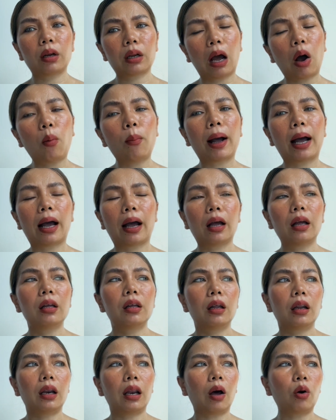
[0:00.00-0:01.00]
เข้ามา
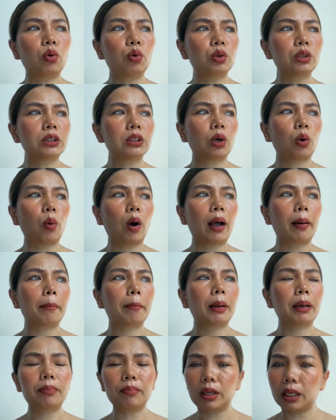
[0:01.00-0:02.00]
เรารู้สึกว่า
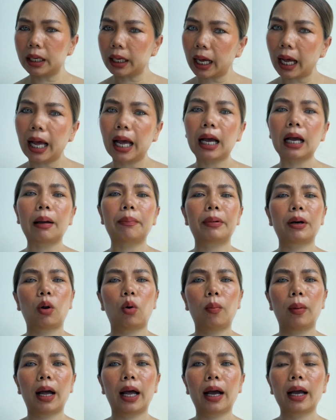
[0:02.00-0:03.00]
มันมีค่ากับเรา
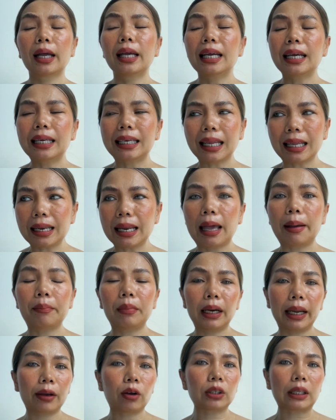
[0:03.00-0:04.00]
มากนั่นแหละเมื่
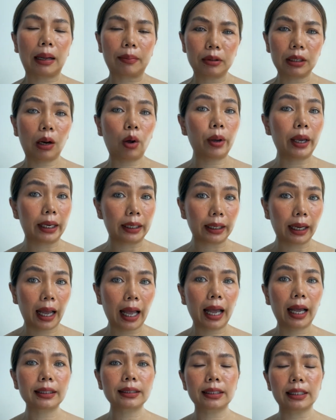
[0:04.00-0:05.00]
อไหร่ก็ตามที่เราเห็น
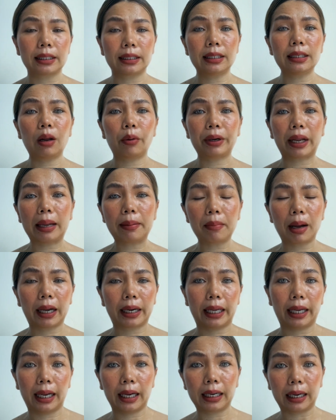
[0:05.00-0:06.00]
ค่าสิ่งที่เราได้มา
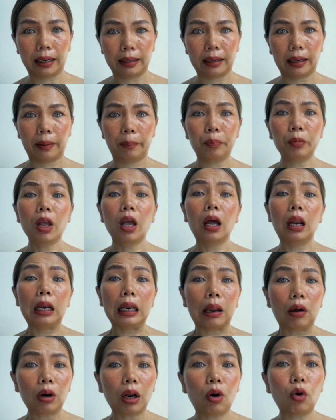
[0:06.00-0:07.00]
ในขณะนั้น
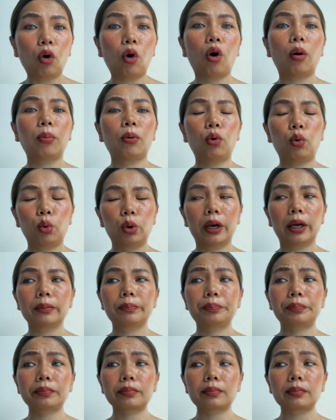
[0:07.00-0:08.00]
แล้วเราขอบคุณอ่ะ
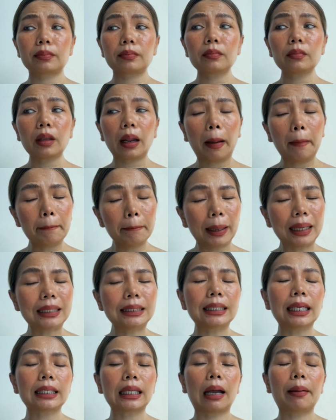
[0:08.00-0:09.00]
มัน
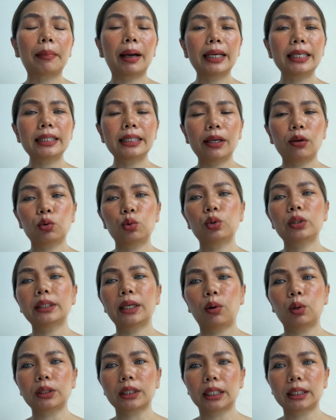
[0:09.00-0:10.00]
จะทำให้เซลล์ทุกเซล
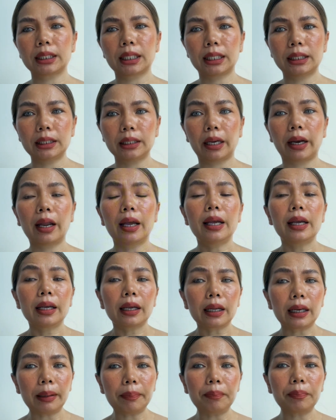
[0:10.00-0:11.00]
ล์สั่นสะเทือน
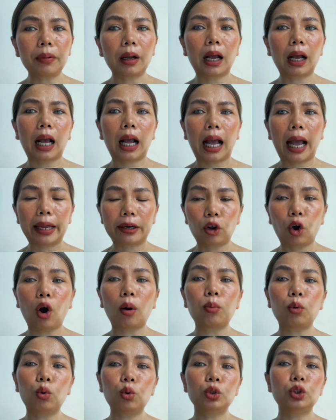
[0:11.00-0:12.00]
คลิปการขอ
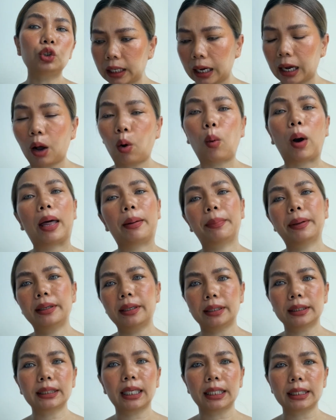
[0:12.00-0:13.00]
บคุณจักรวาลไปถึ
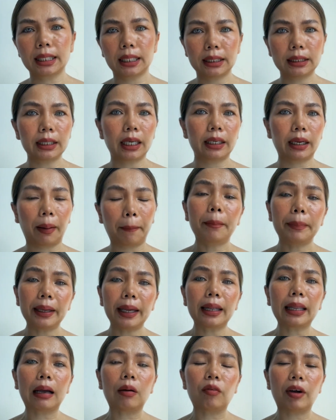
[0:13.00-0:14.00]
งสั่นสะเทือนเนี่ยพี่
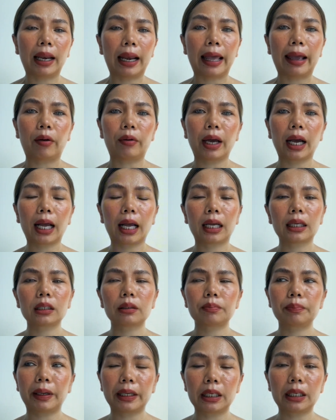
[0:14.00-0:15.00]
จะทำไว้แล้วนะคะ
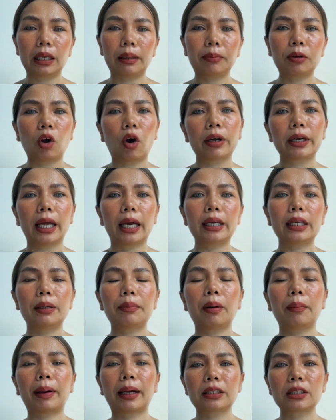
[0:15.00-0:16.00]
เป็นคลิปก่อนหน้านี้
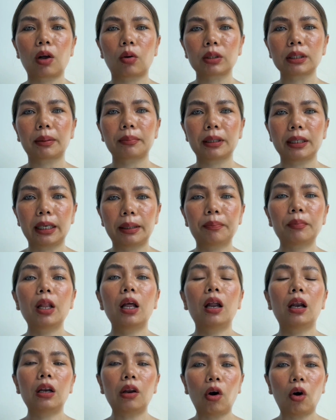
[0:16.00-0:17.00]
ประมาณ สองสาม คลิป
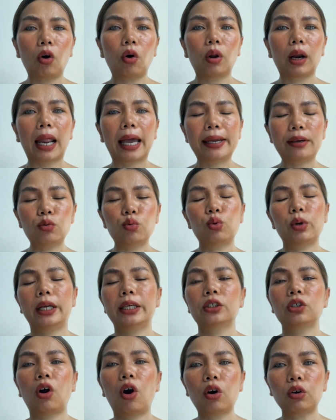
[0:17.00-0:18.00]
ลองไล่ดูใน
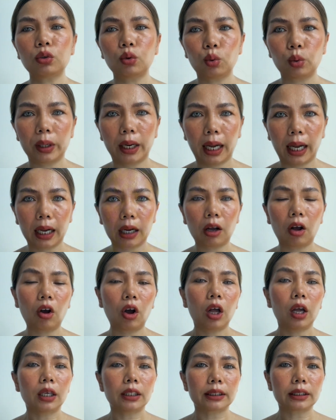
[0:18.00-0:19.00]
ช่องดูนะคะก็
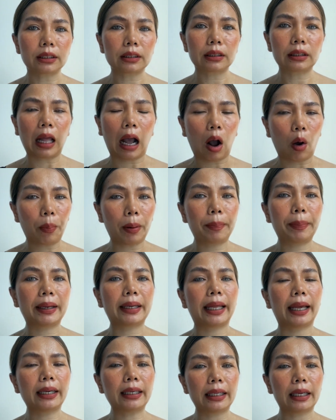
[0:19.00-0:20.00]
เอาไปเป็น
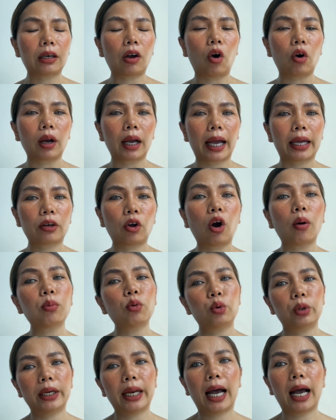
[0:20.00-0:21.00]
เทคนิคของการขอบ
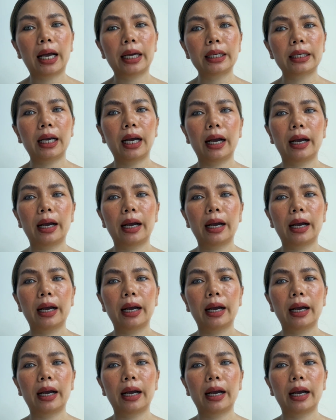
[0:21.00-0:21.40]
คุณได้นะ